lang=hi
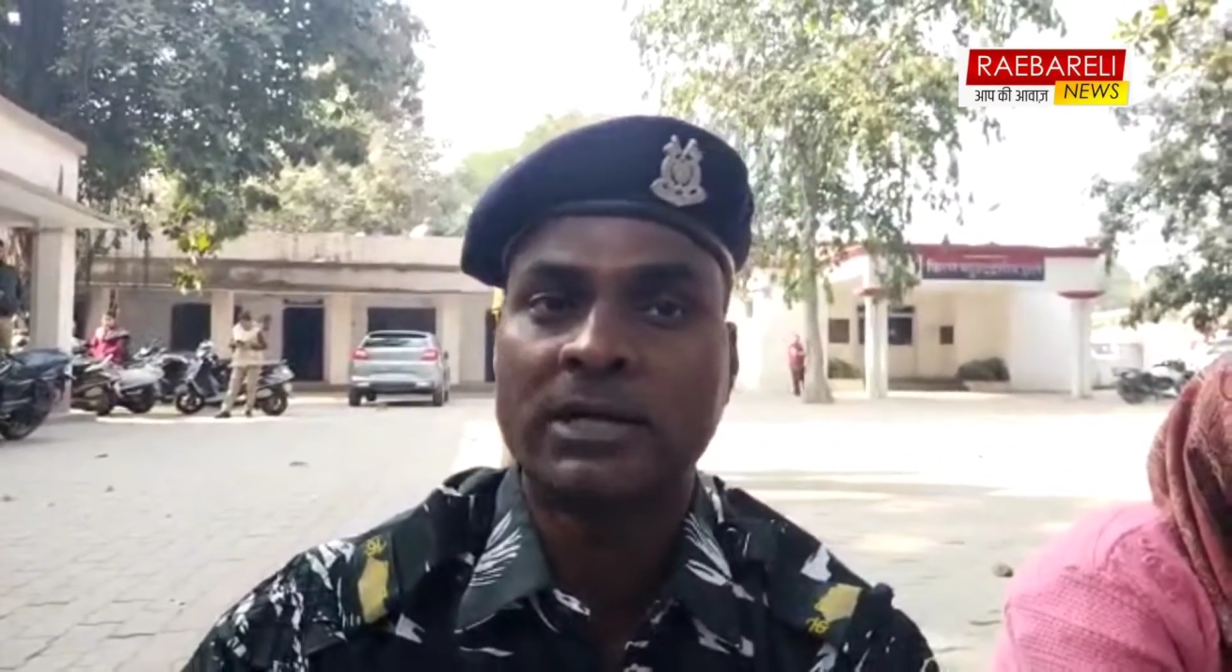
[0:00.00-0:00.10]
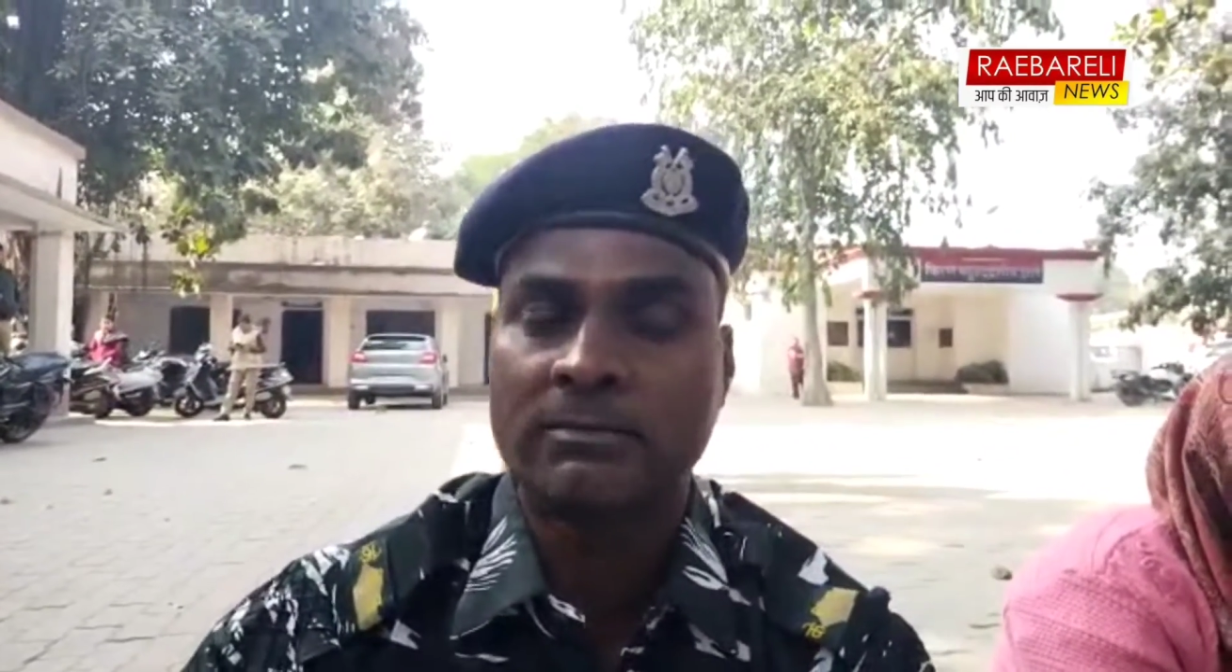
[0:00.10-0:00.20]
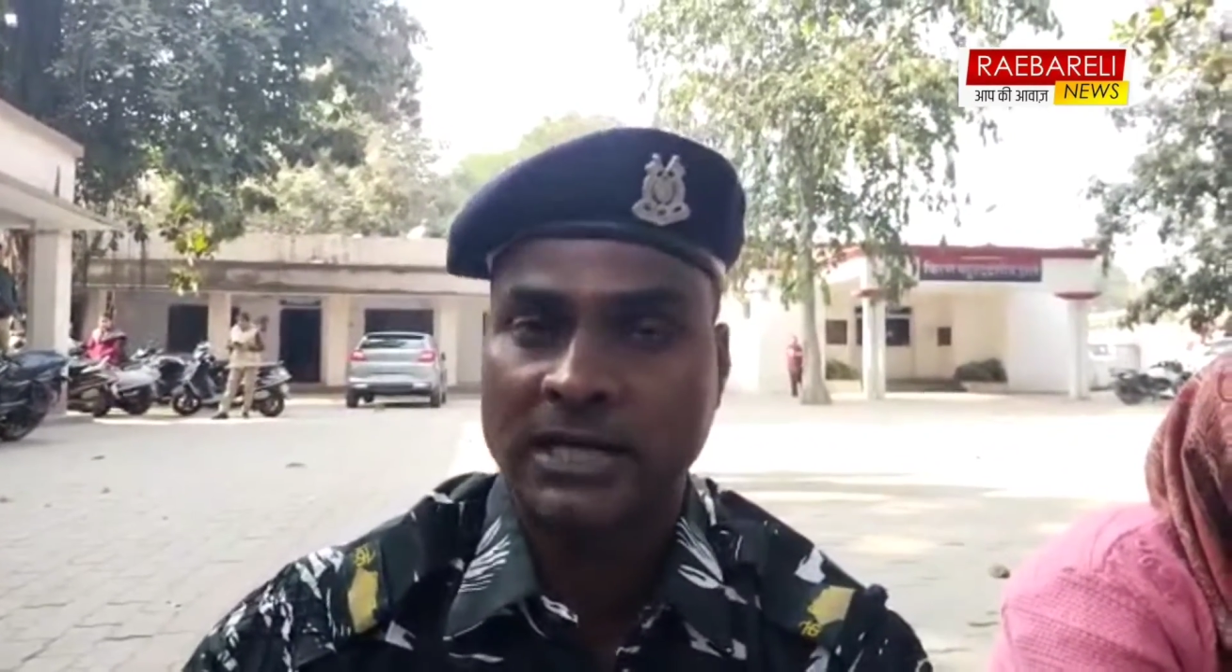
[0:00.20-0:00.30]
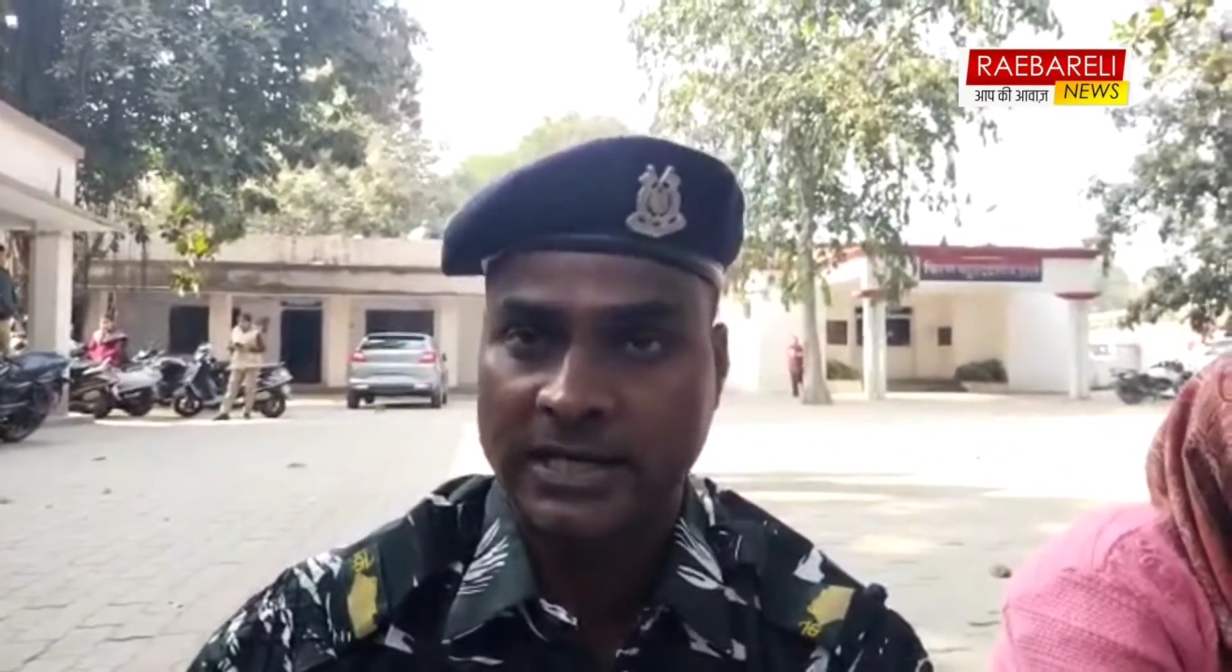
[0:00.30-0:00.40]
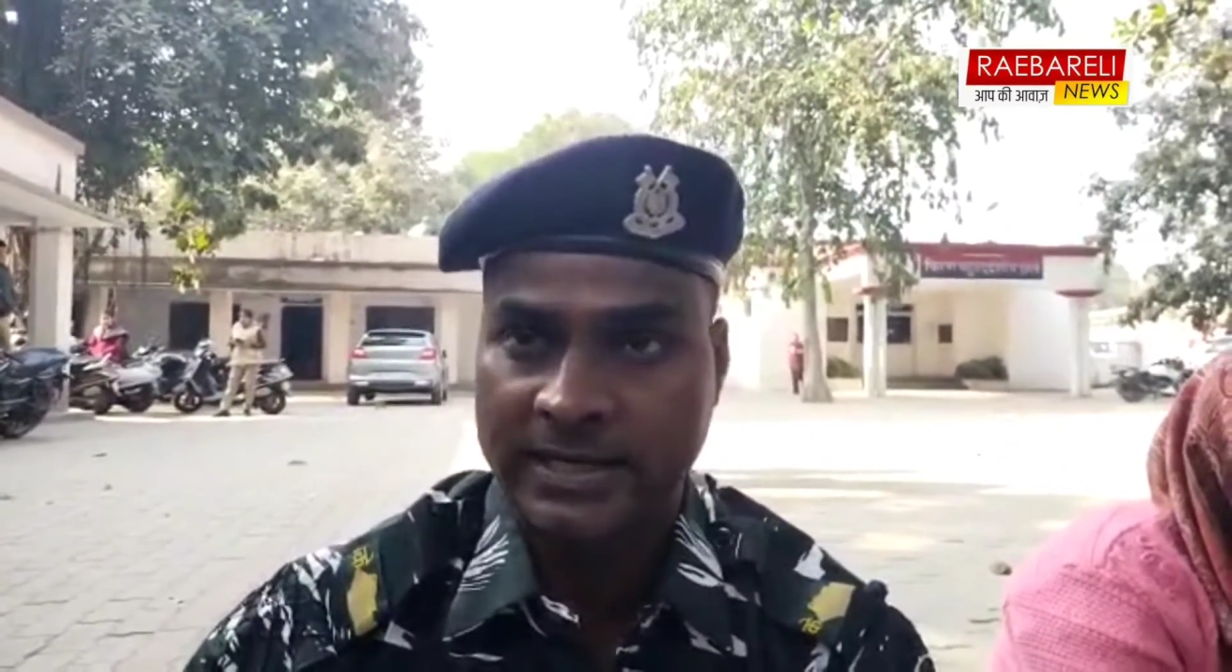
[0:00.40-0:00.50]

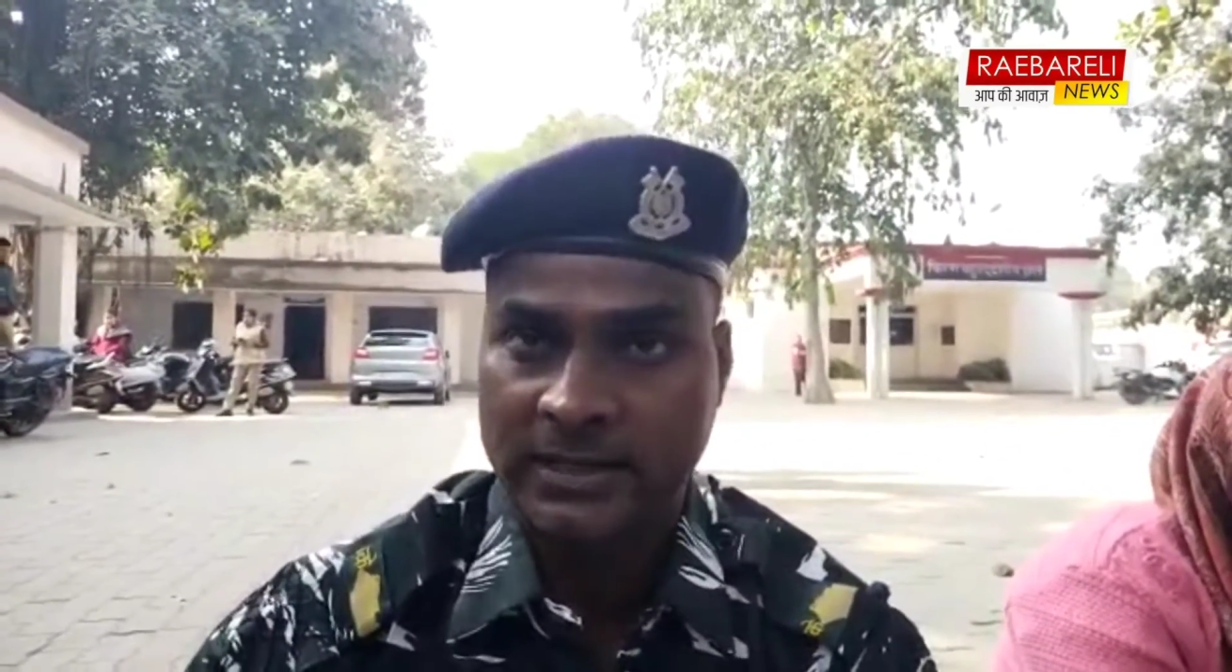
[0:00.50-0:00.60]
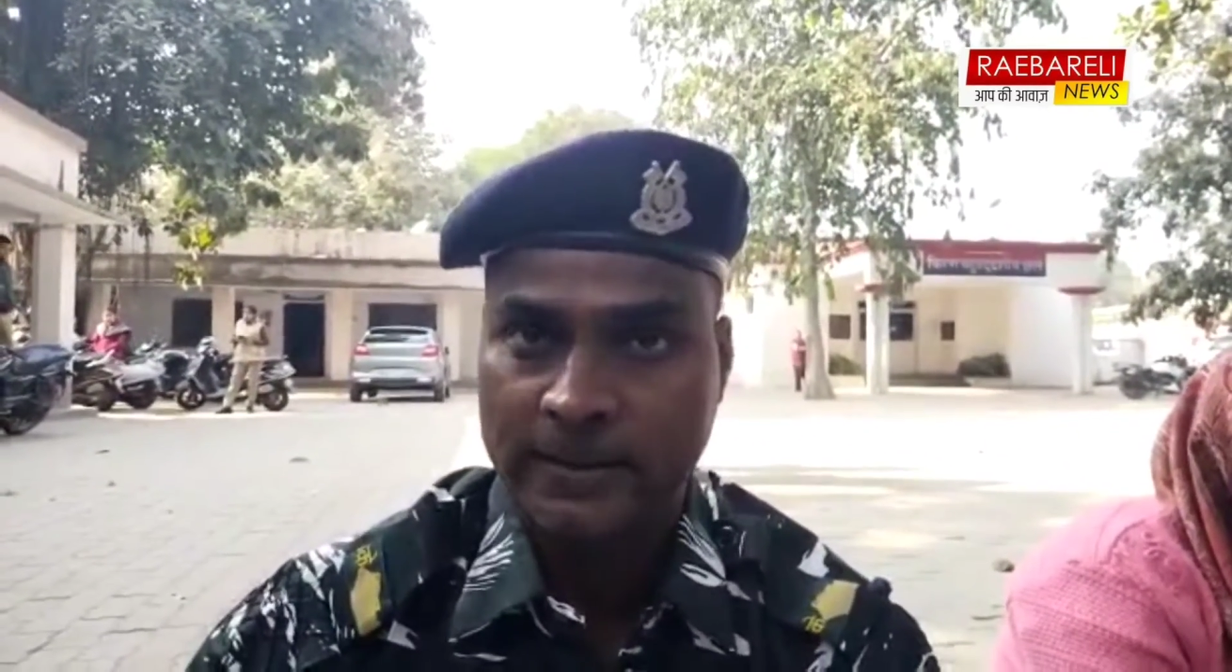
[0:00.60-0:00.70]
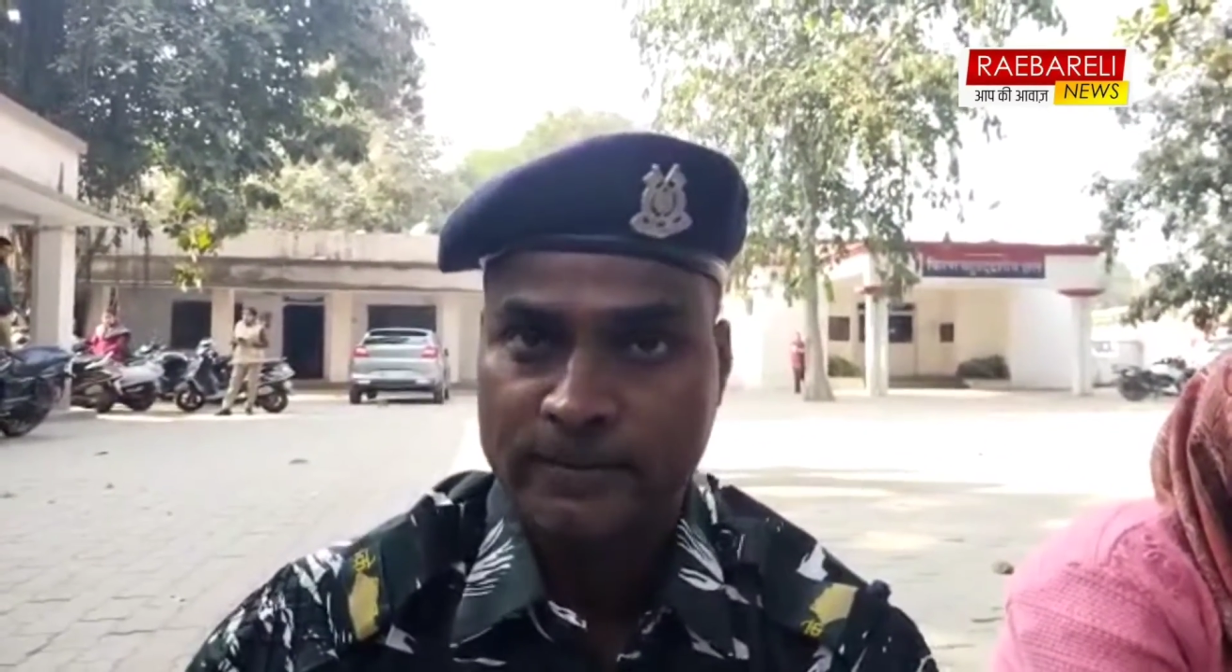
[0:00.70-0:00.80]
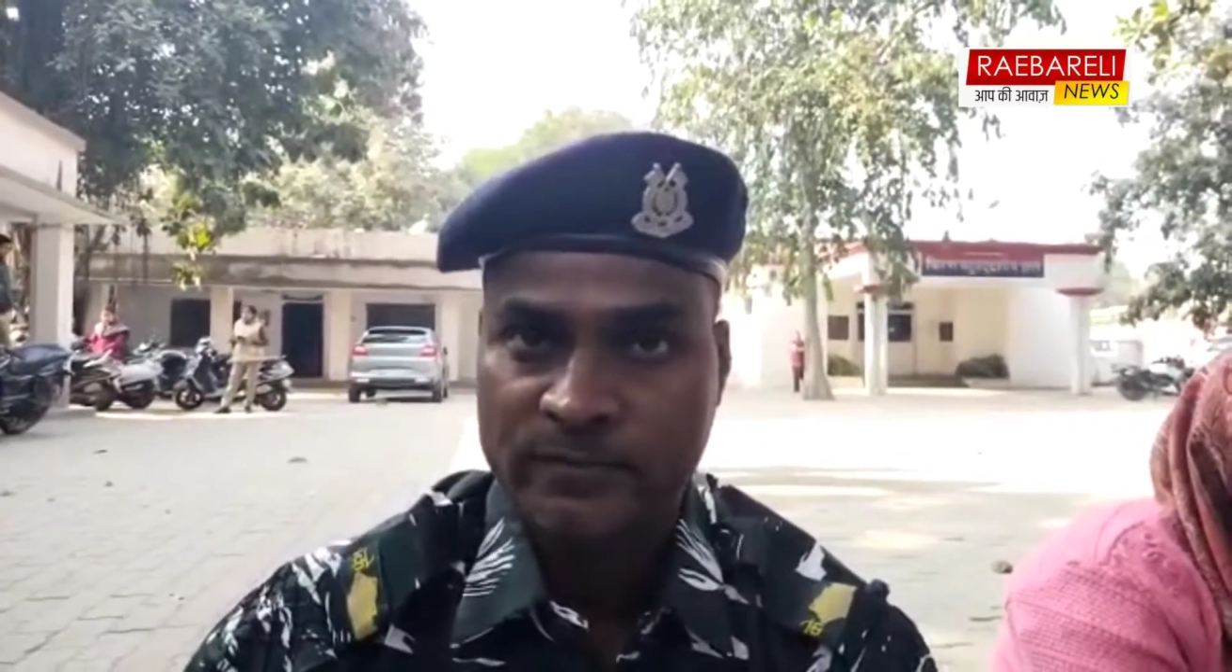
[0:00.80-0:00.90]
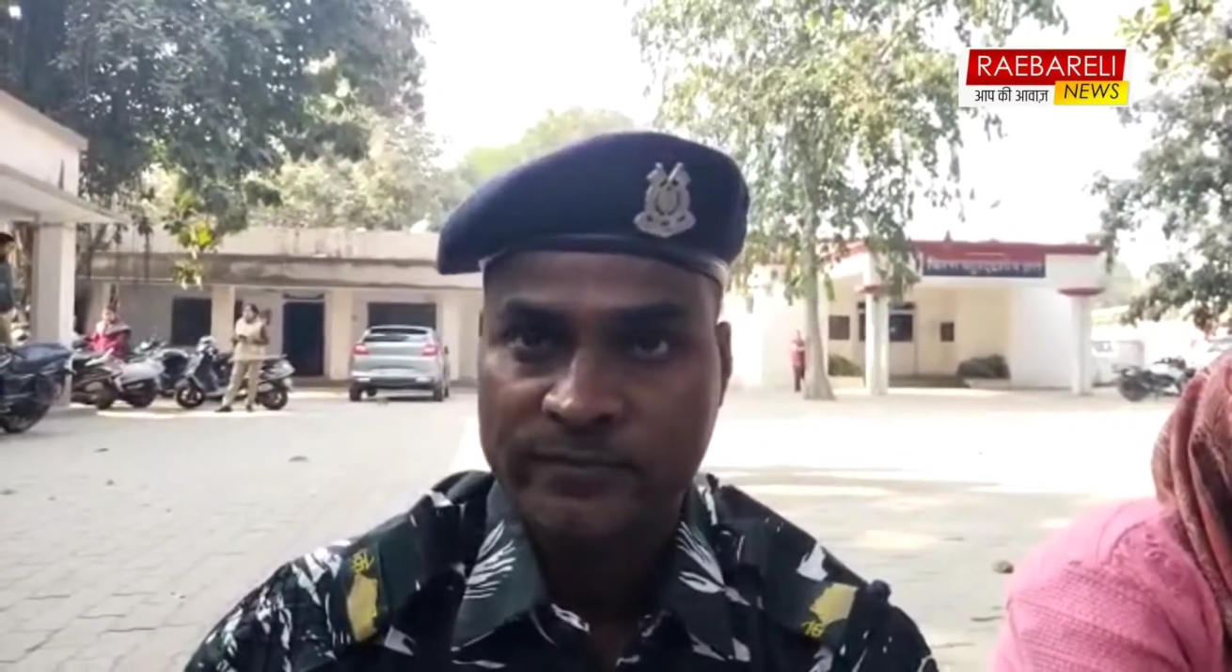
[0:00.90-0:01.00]
ब्लेम लगा रहा है